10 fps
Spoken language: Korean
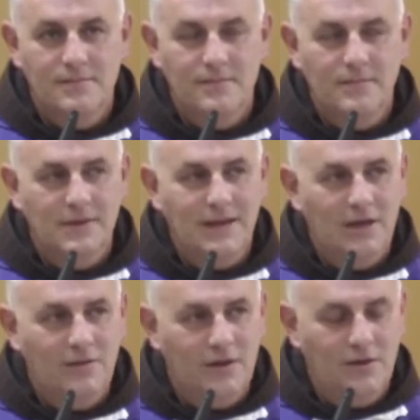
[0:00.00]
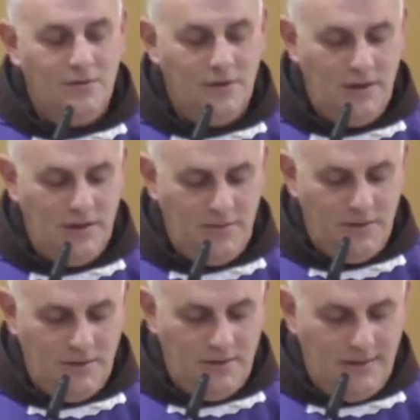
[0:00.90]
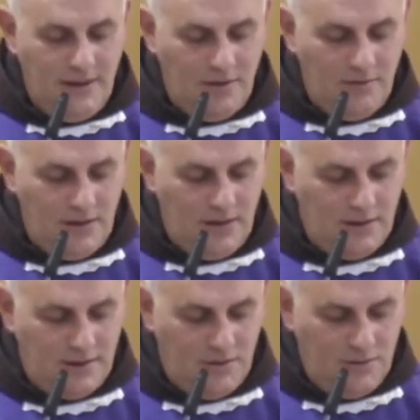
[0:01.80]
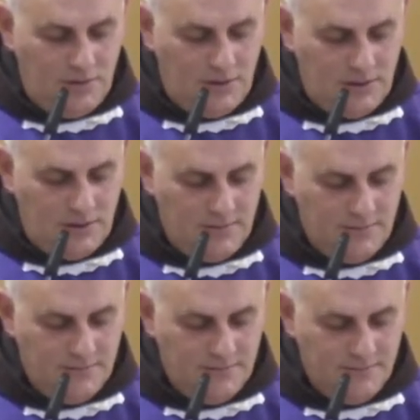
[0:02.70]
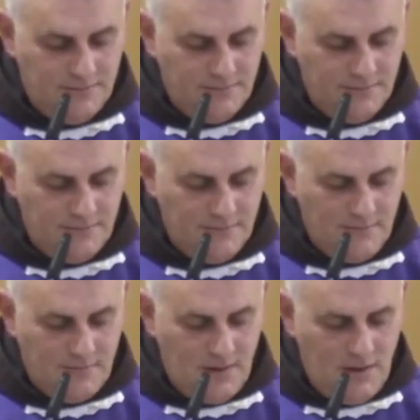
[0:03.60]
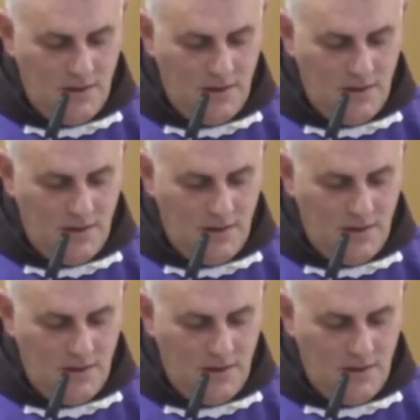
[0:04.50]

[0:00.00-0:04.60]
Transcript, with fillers: 불행이 될 수도 있고 카이로스가 될 수도 있고 하느님께서 우리들에게 주신